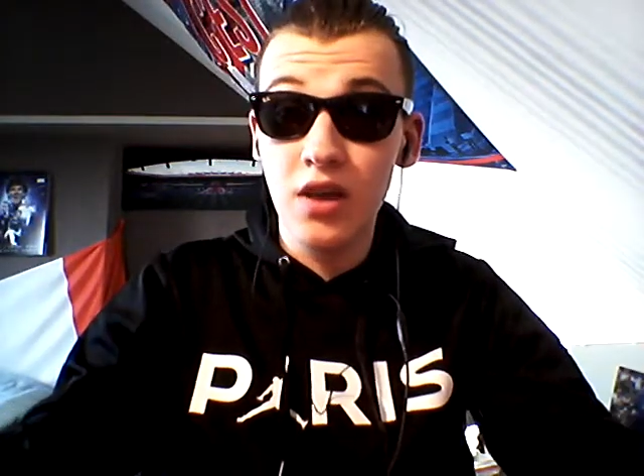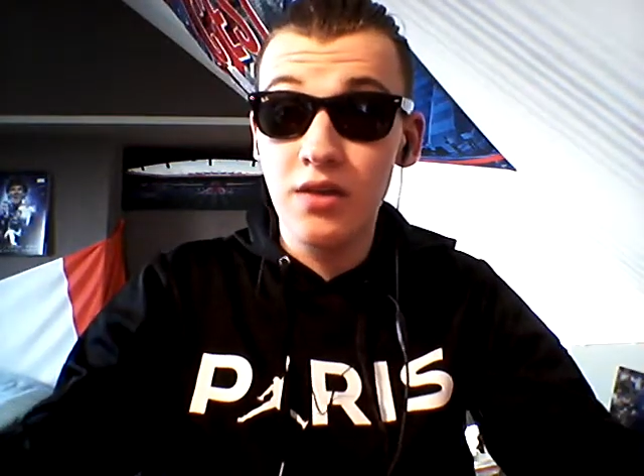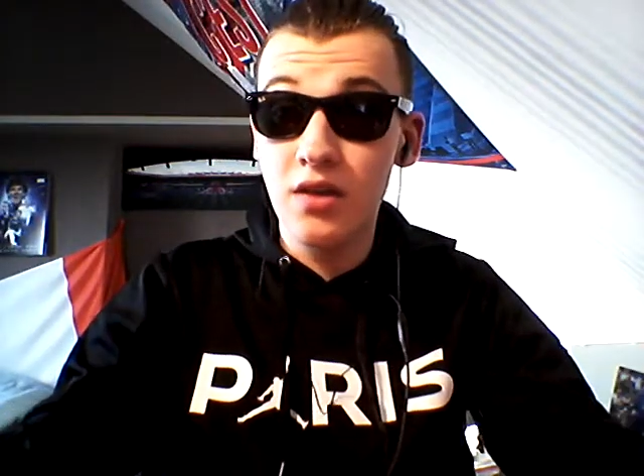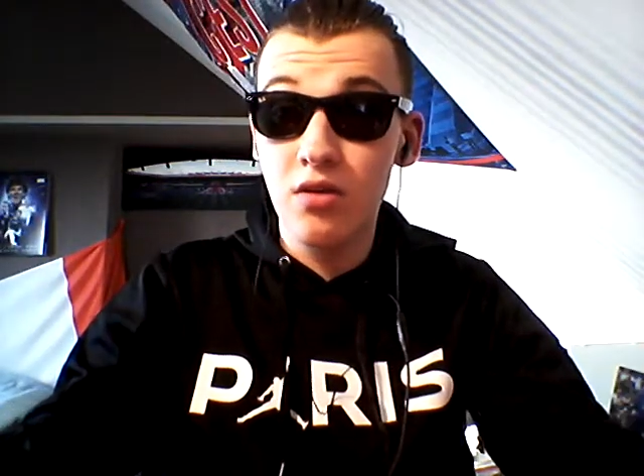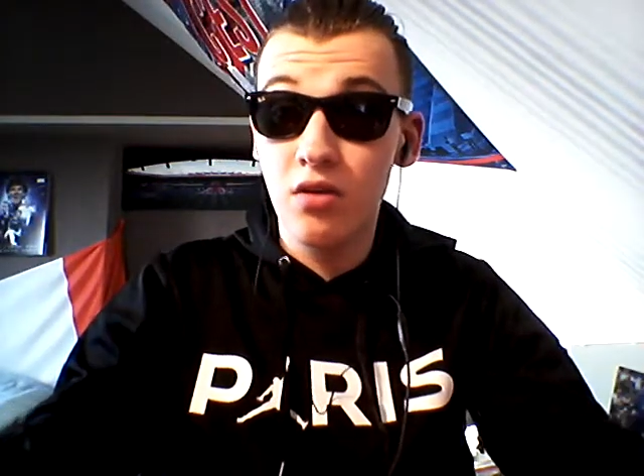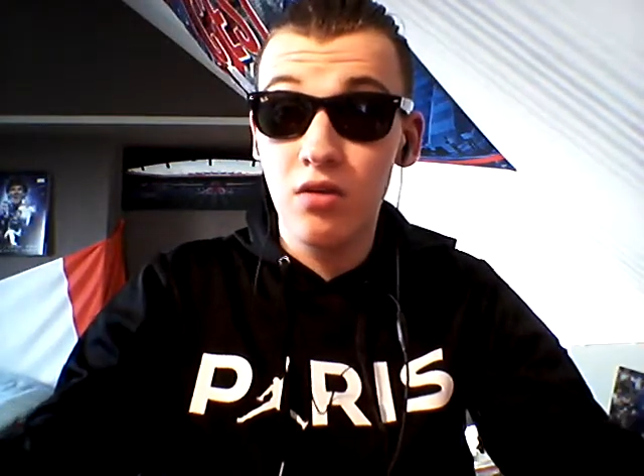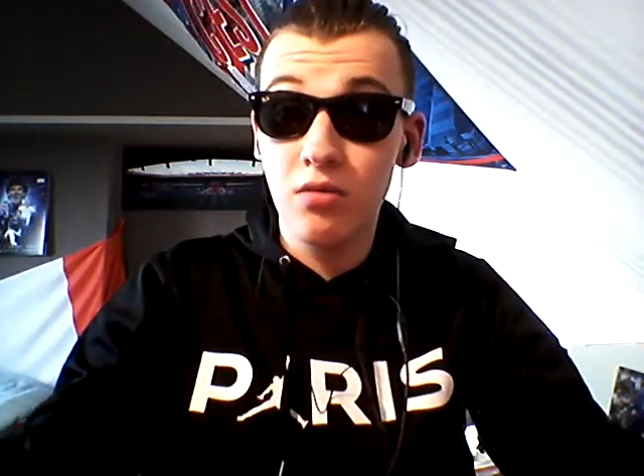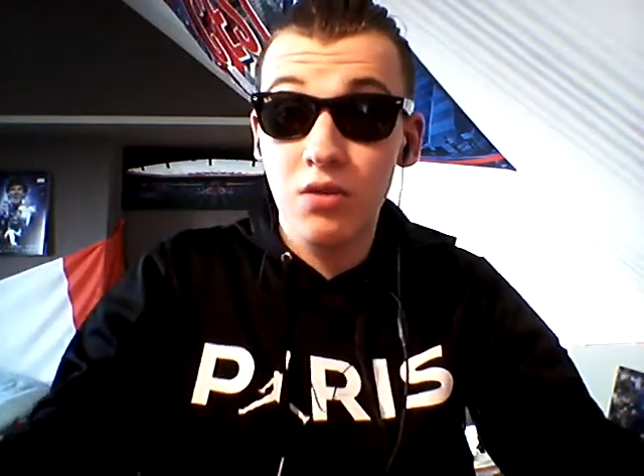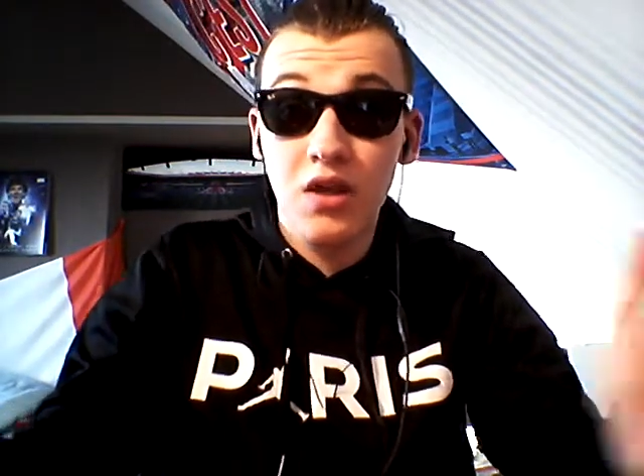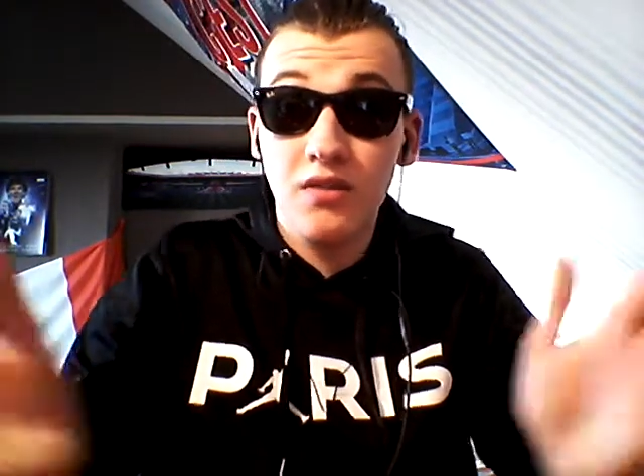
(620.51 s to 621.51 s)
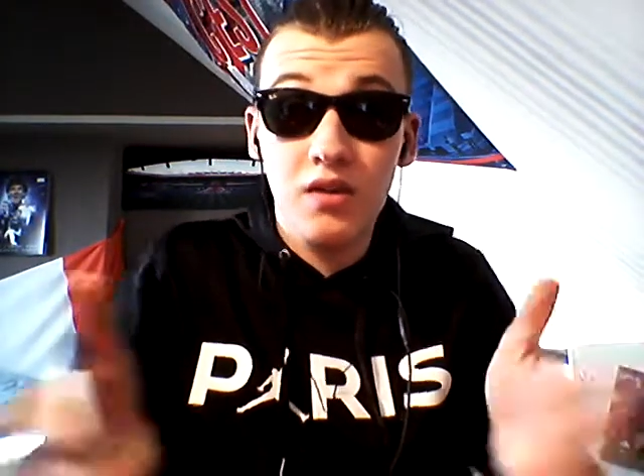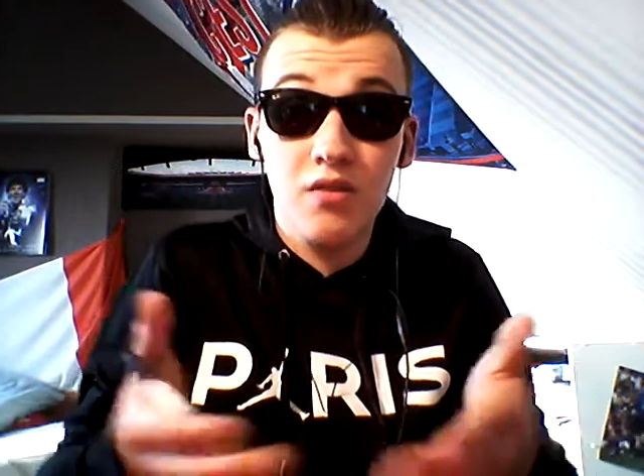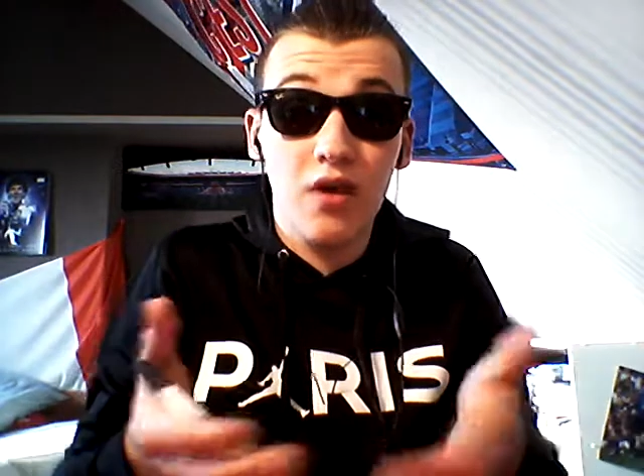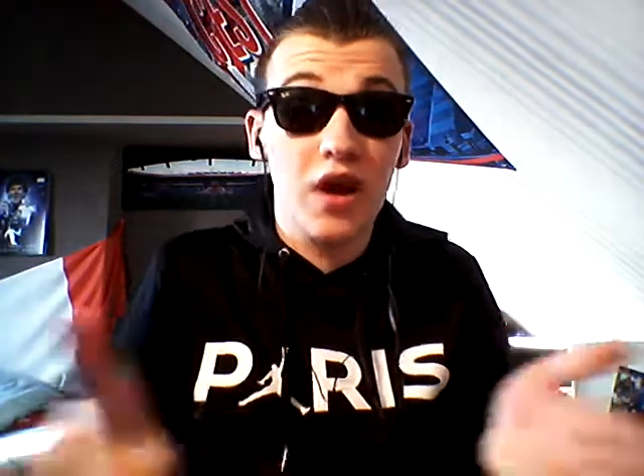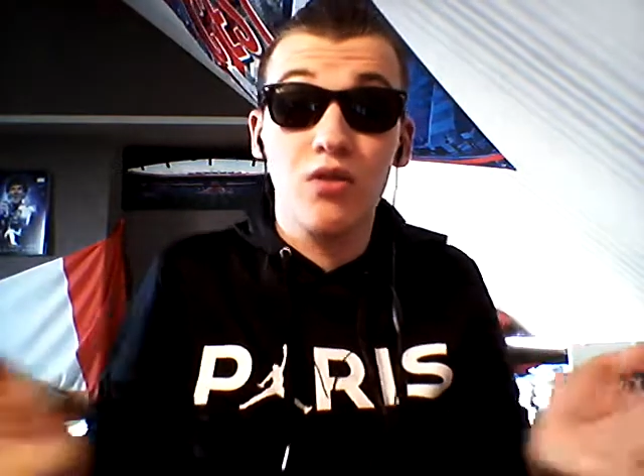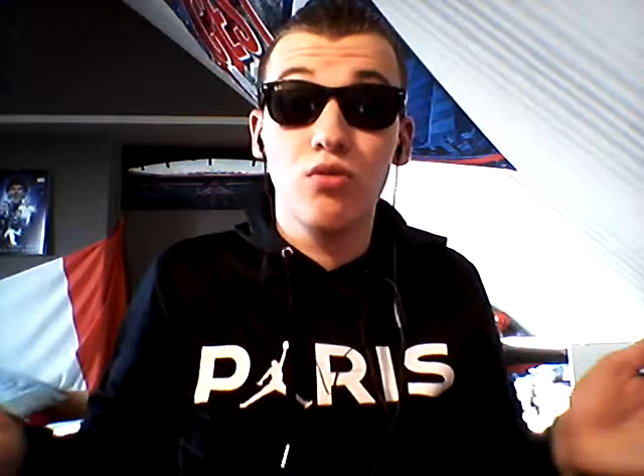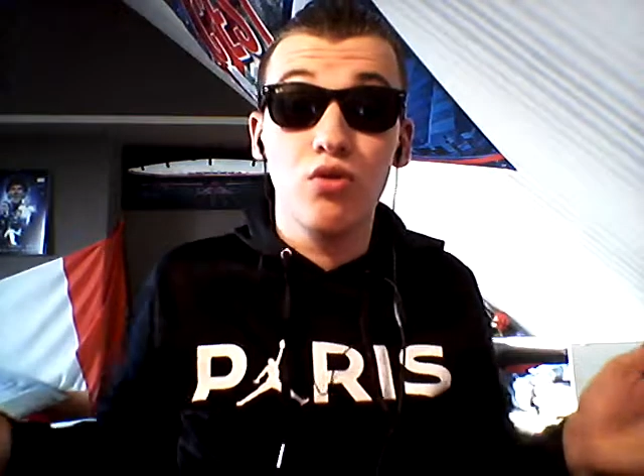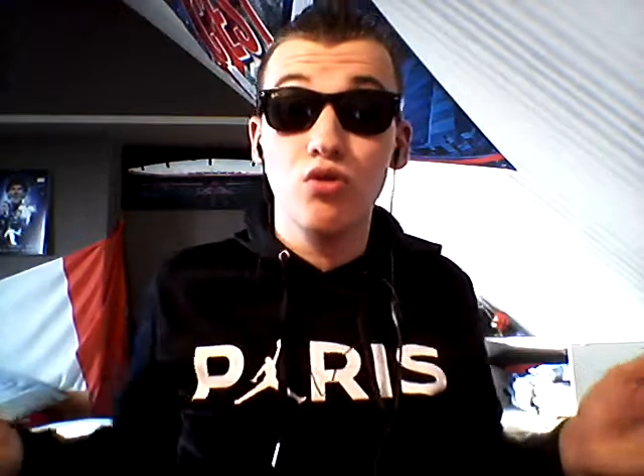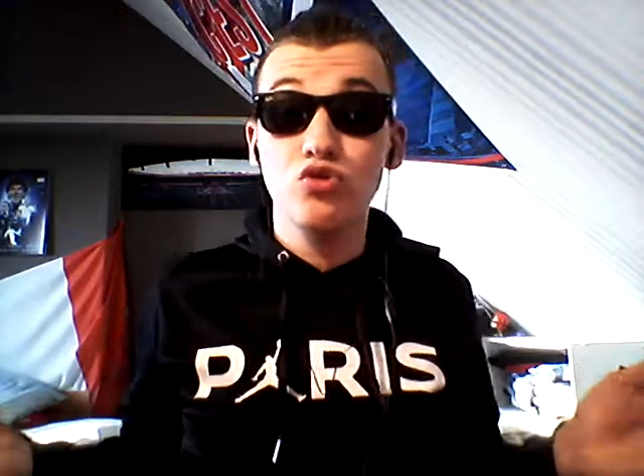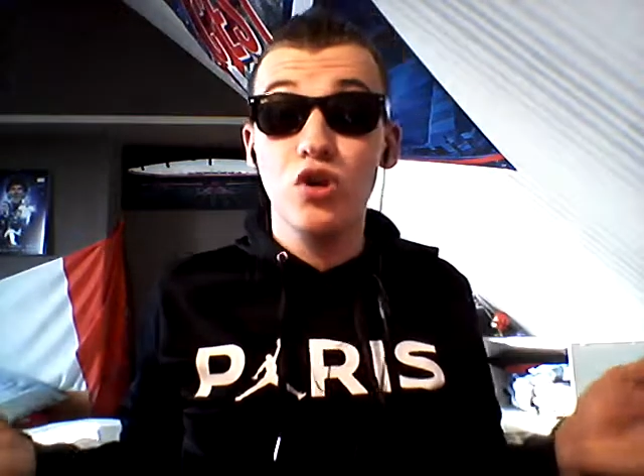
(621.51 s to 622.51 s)
et euh, qui a été voilà
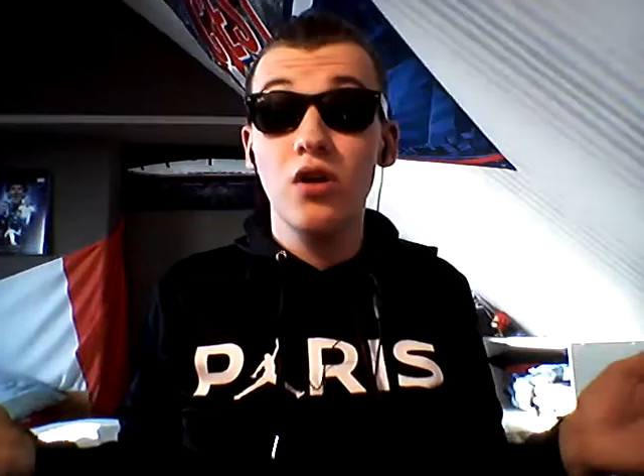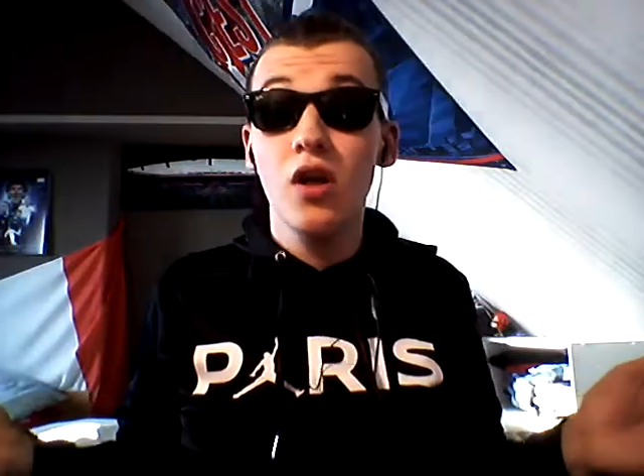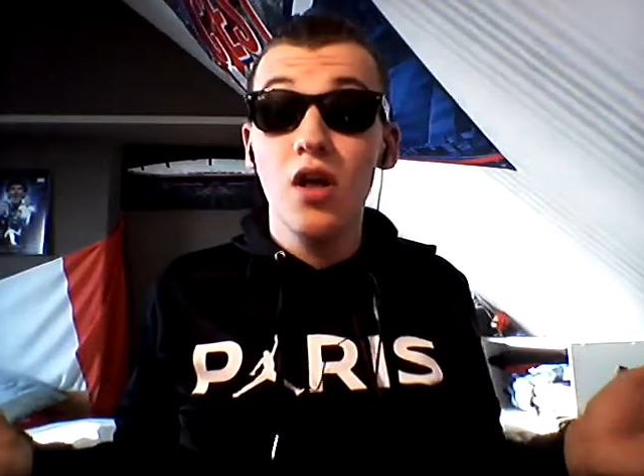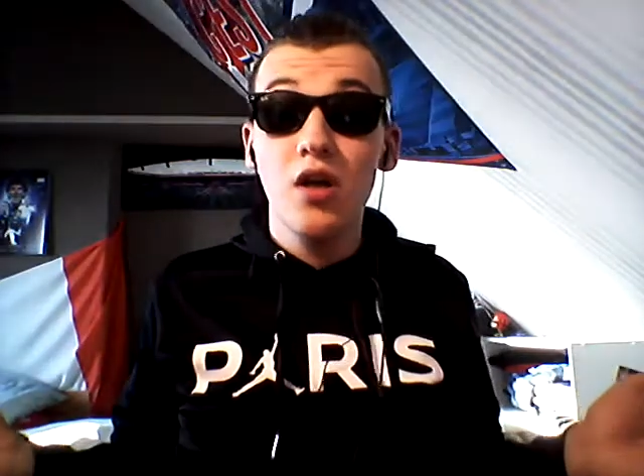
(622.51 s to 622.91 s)
le, seul